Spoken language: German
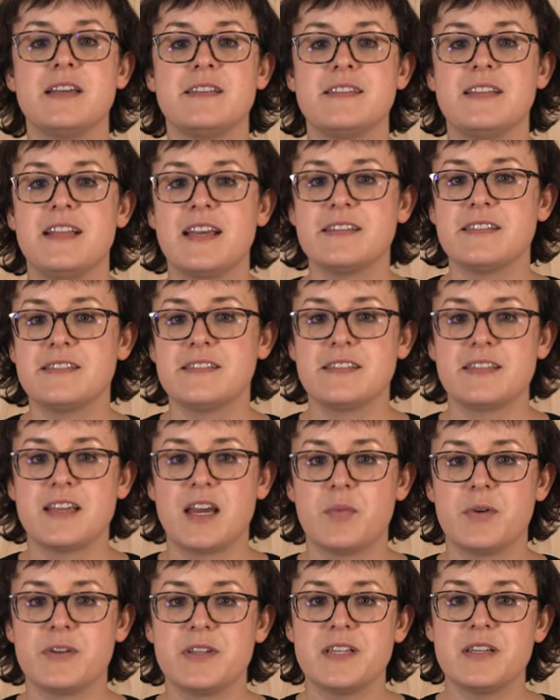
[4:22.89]
Sie lässt sich
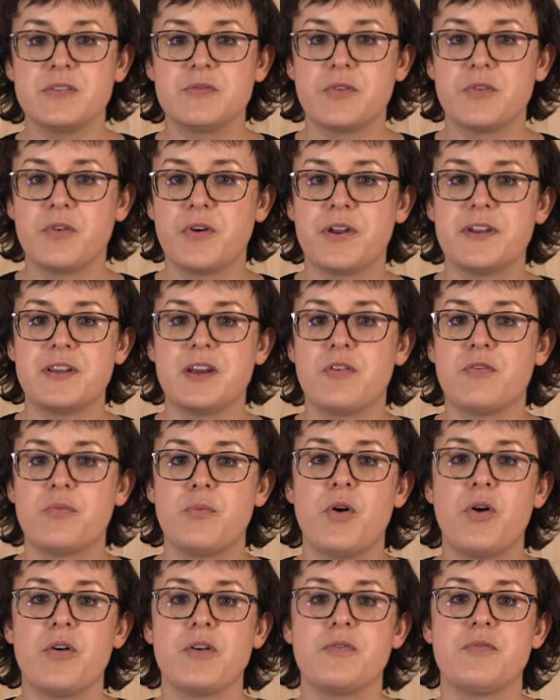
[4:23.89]
aber nicht von heute auf
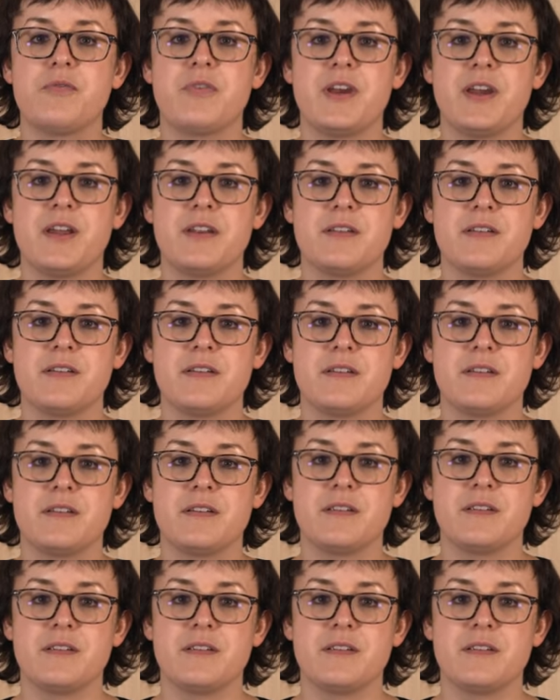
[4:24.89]
morgen verändern.